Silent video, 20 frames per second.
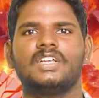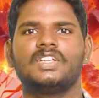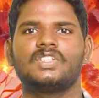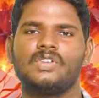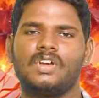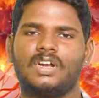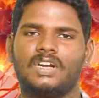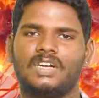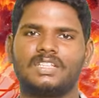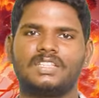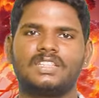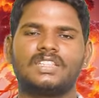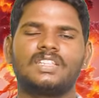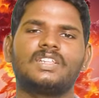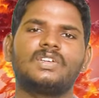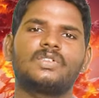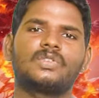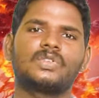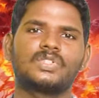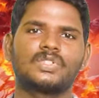ஸோ
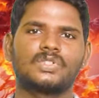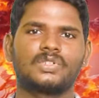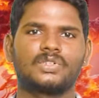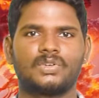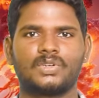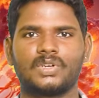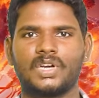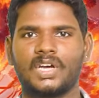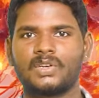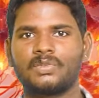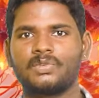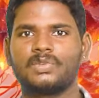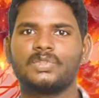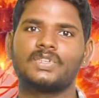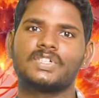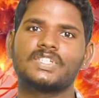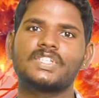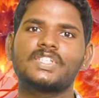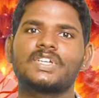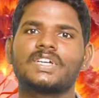அடுத்து கொஞ்சம் அறுபது
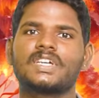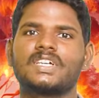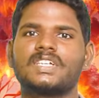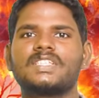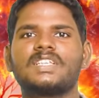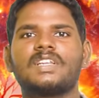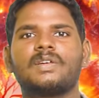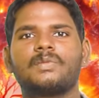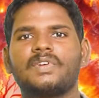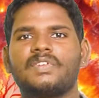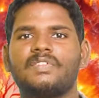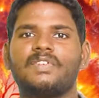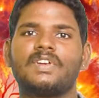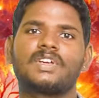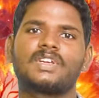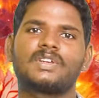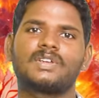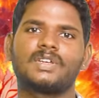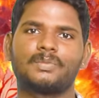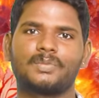வருஷம் கழித்து நம்ம
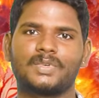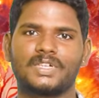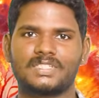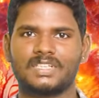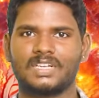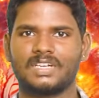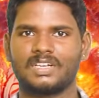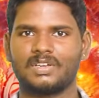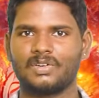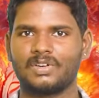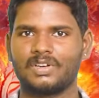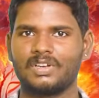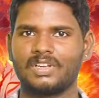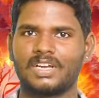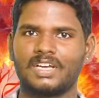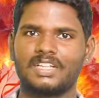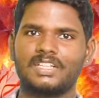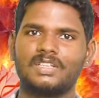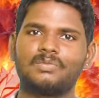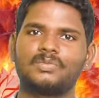விவேக் பிரசன்னா
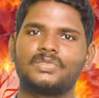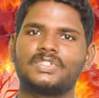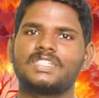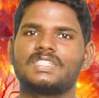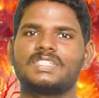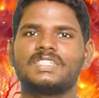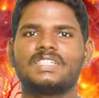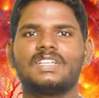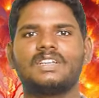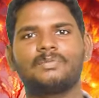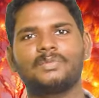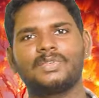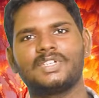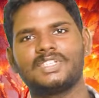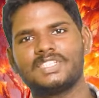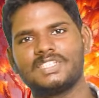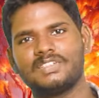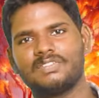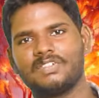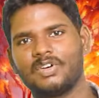அவர்களுக்கு கதை முடிஞ்சு நம்ம
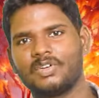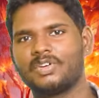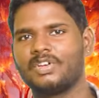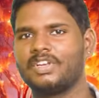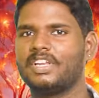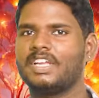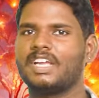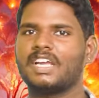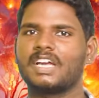ஜீவா அவர்களே